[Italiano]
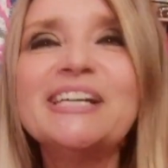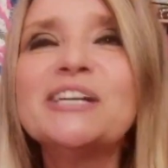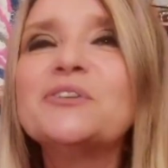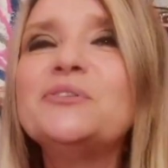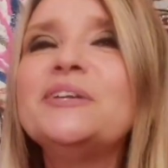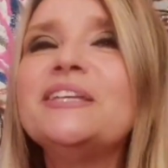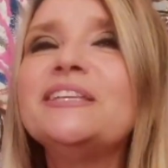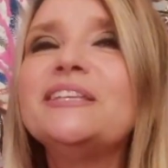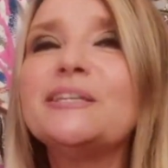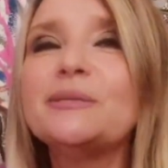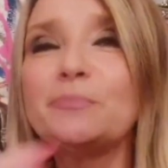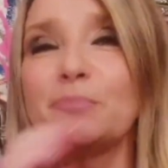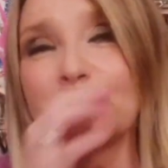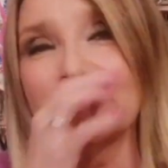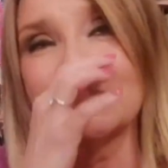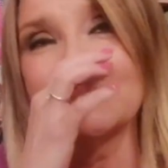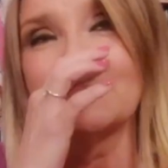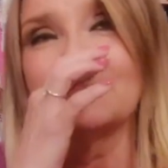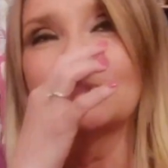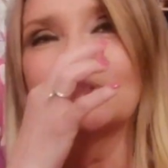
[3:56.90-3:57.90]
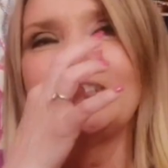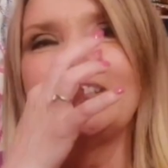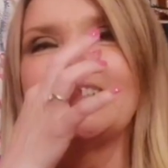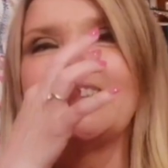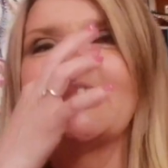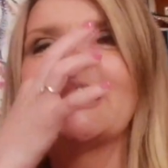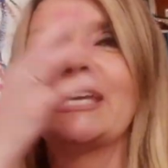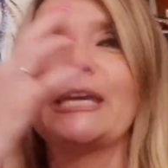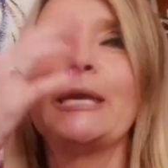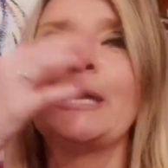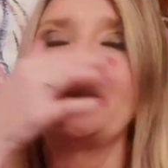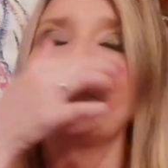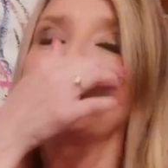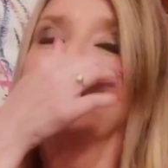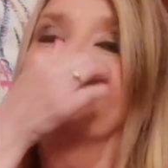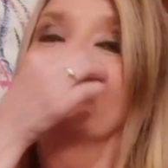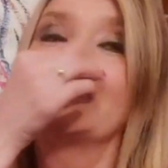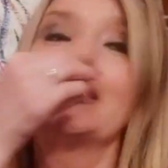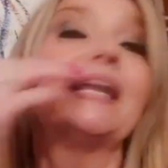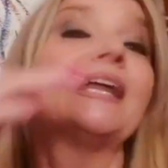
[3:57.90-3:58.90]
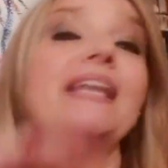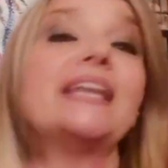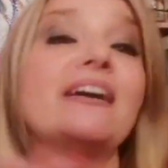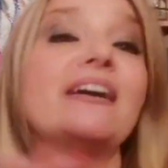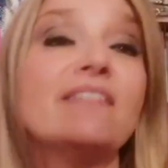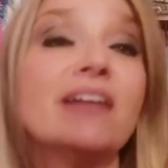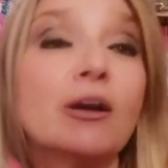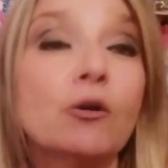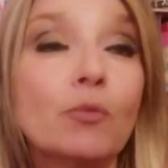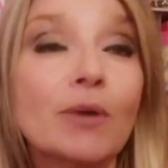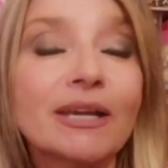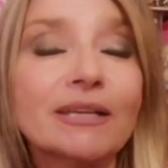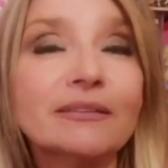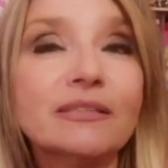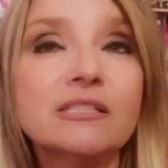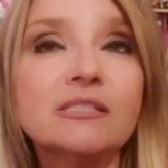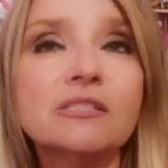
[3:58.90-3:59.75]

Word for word: Quindi possiamo dire che tra le avanguardie